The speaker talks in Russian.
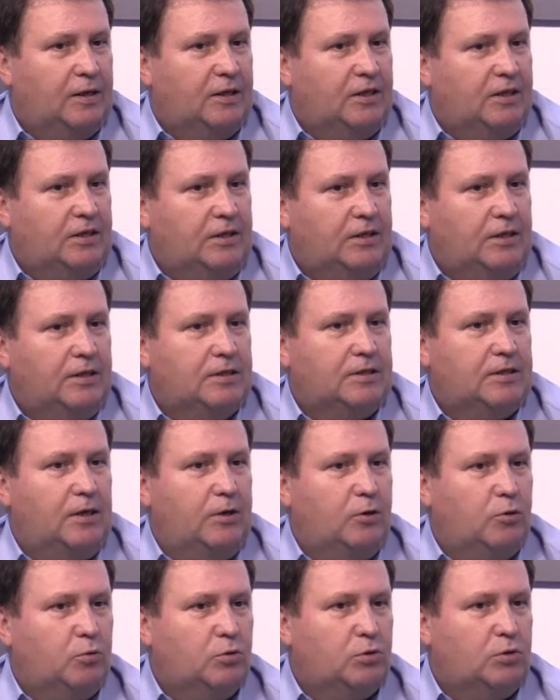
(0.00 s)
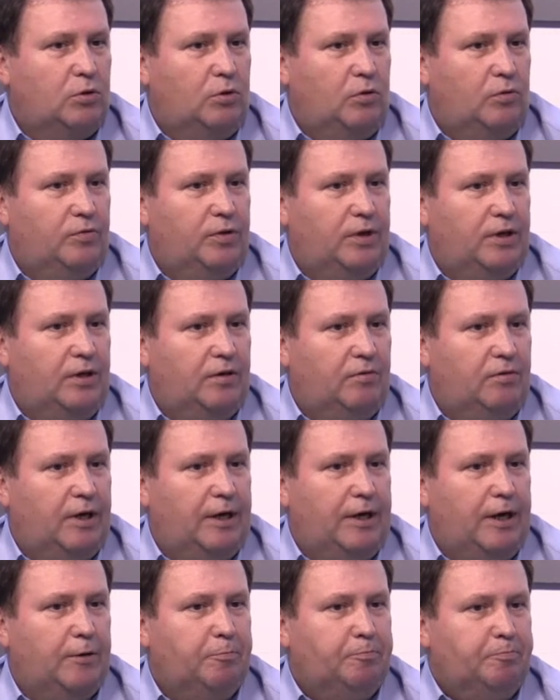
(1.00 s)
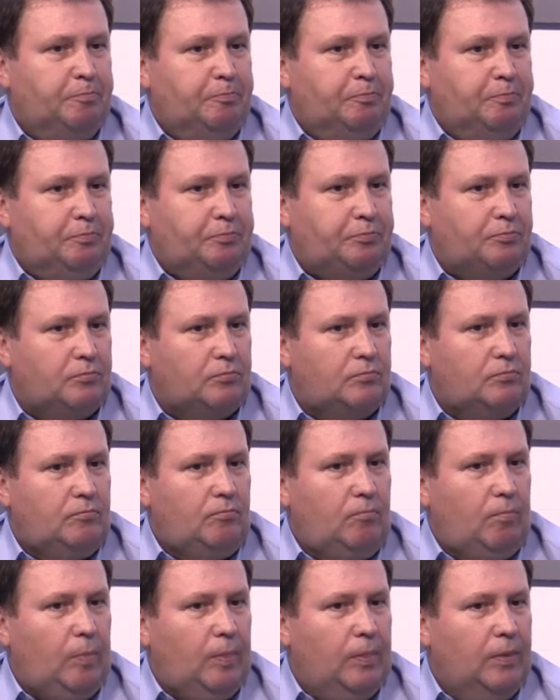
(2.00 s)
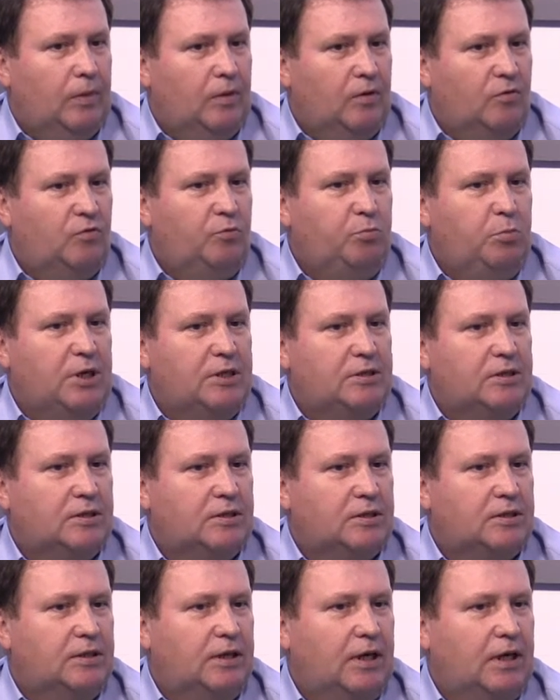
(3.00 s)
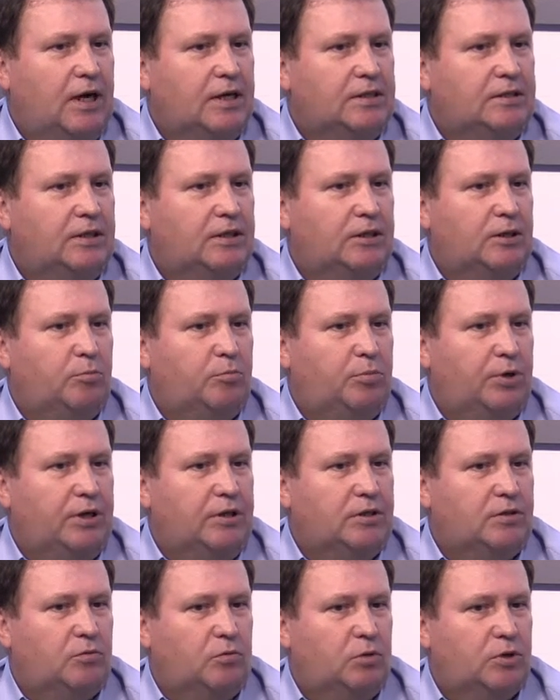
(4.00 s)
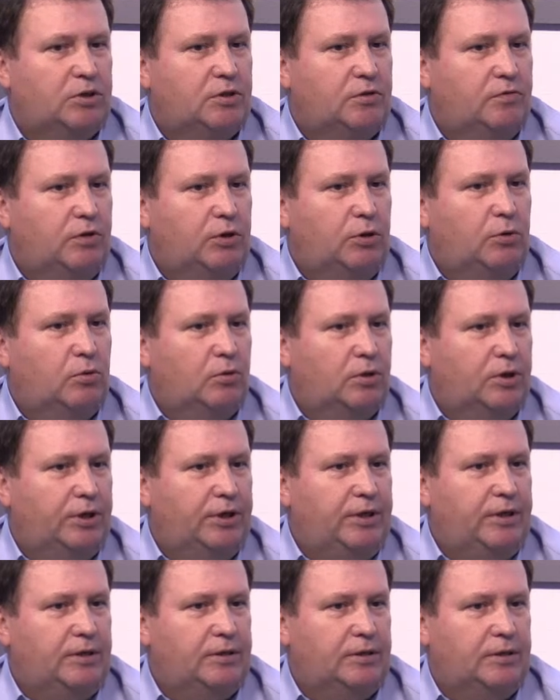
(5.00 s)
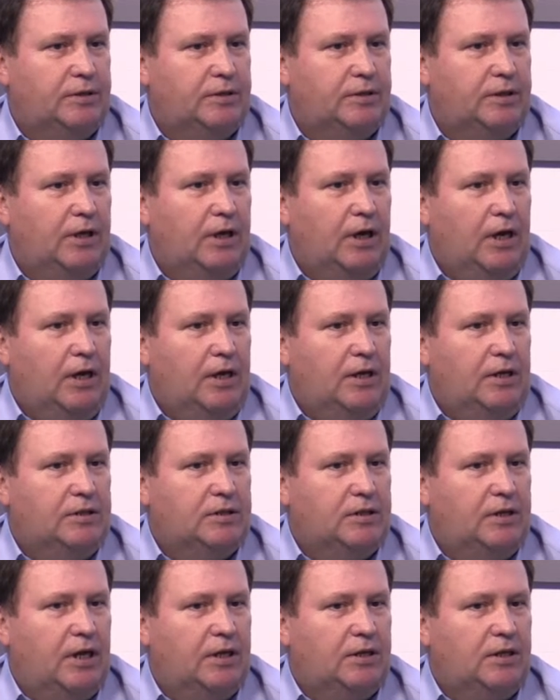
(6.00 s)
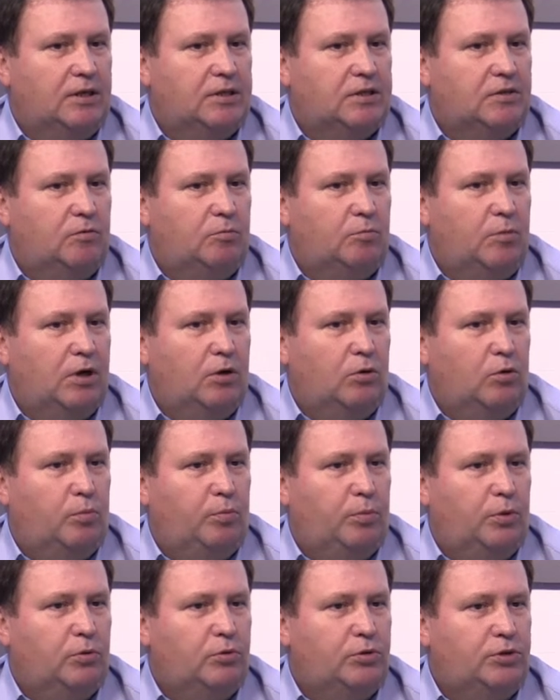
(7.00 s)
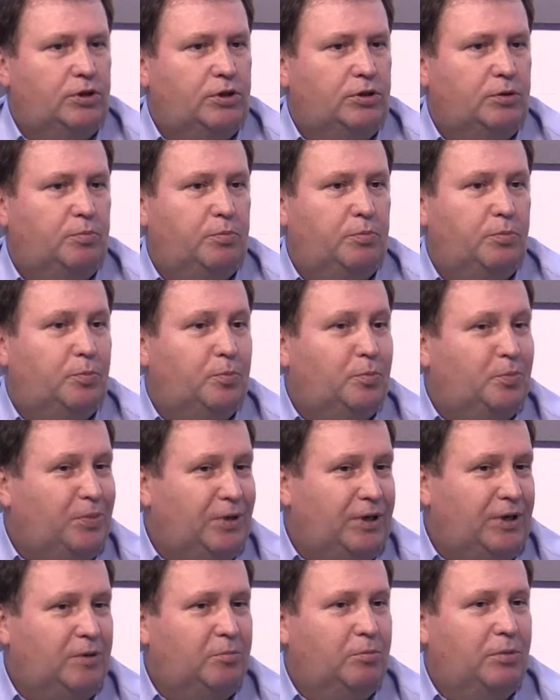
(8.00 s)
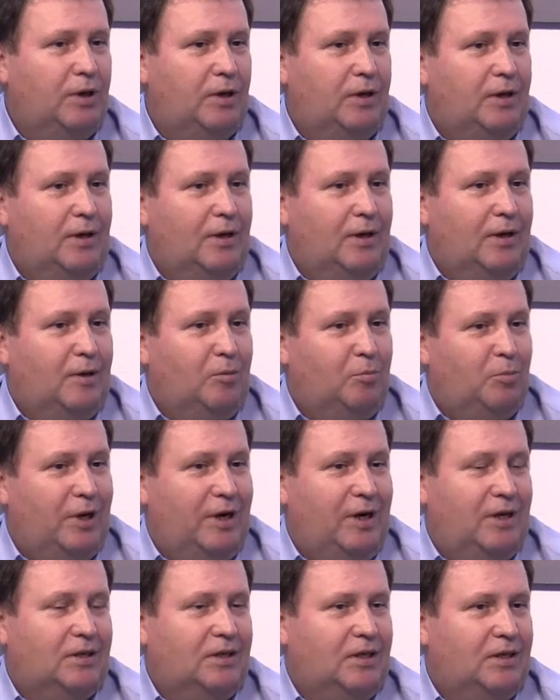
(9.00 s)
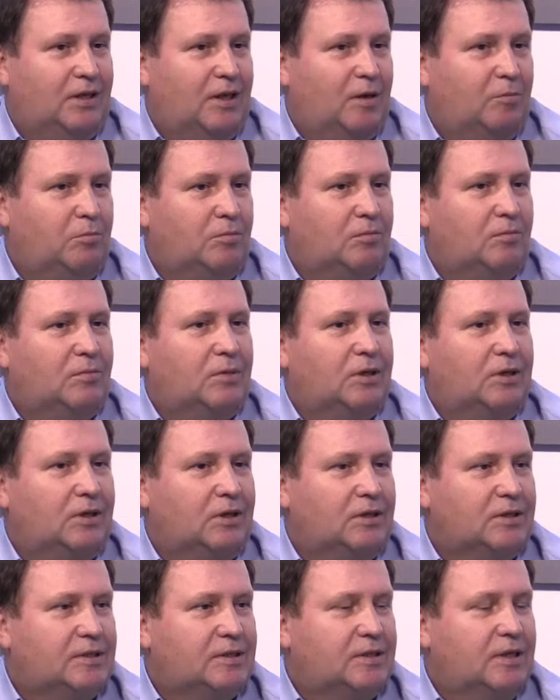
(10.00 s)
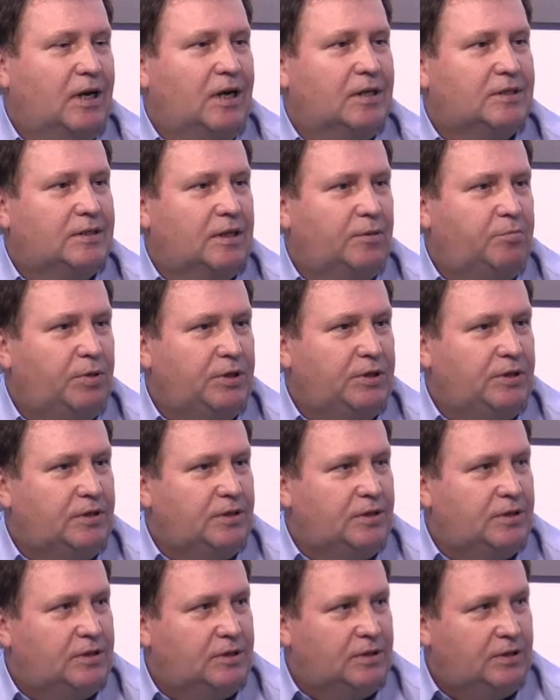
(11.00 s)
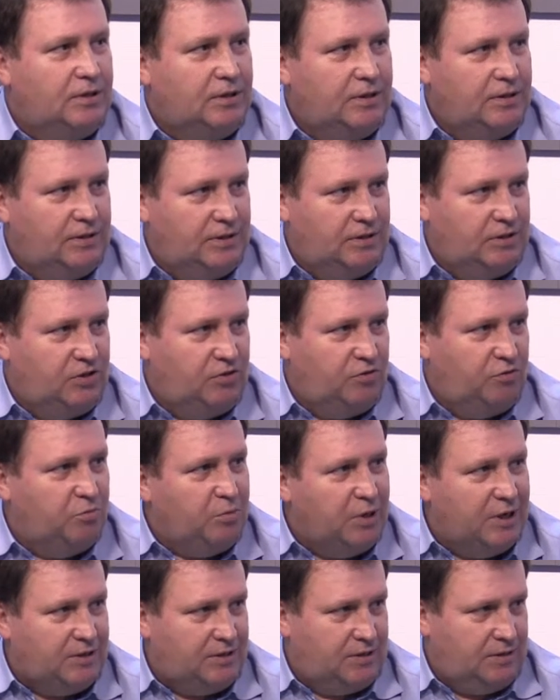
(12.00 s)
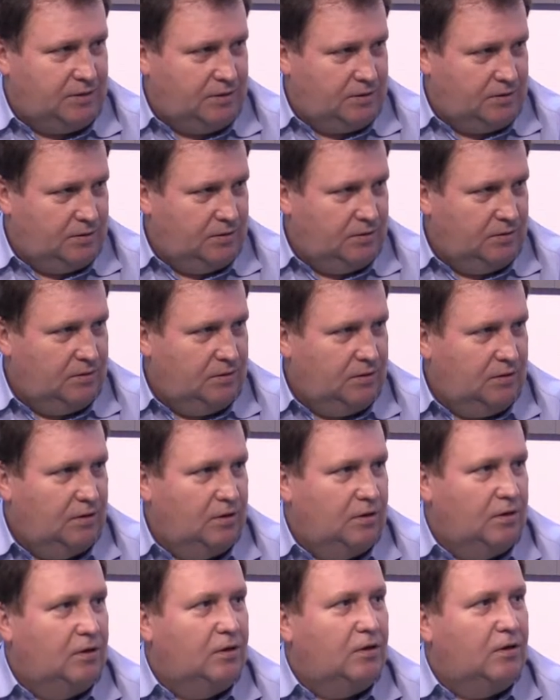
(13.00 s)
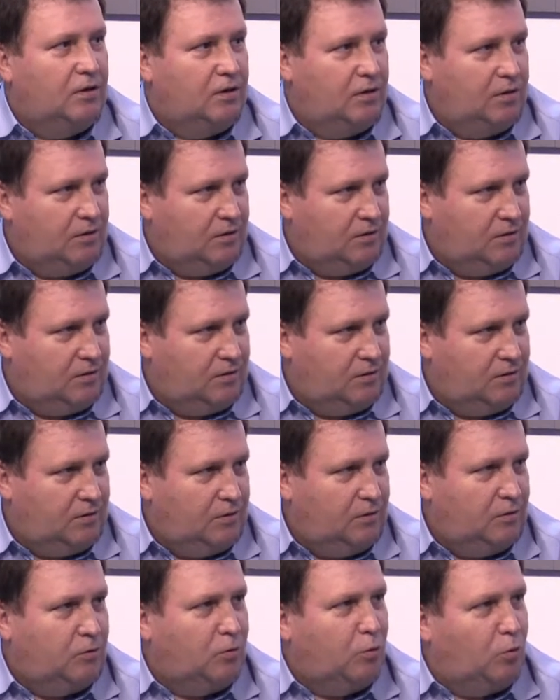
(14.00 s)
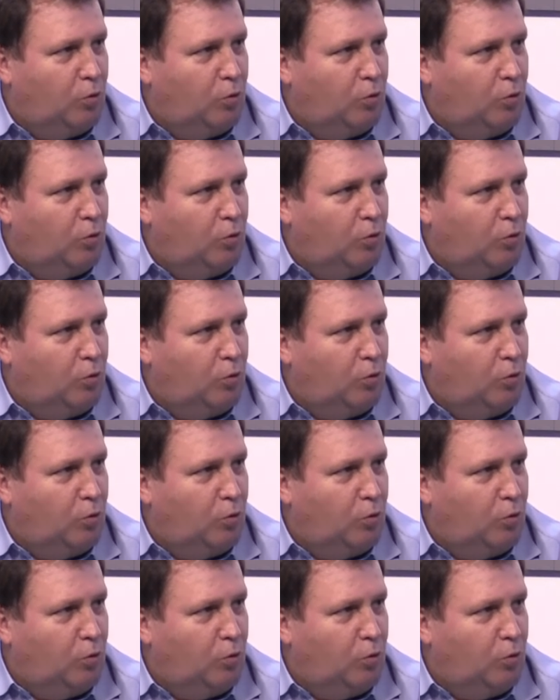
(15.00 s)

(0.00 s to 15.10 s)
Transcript: если, условно говоря, в месяц на газетном производстве до кризиса издательство могло получить прибыль порядка там 100-150 а, тысяч в месяц угу.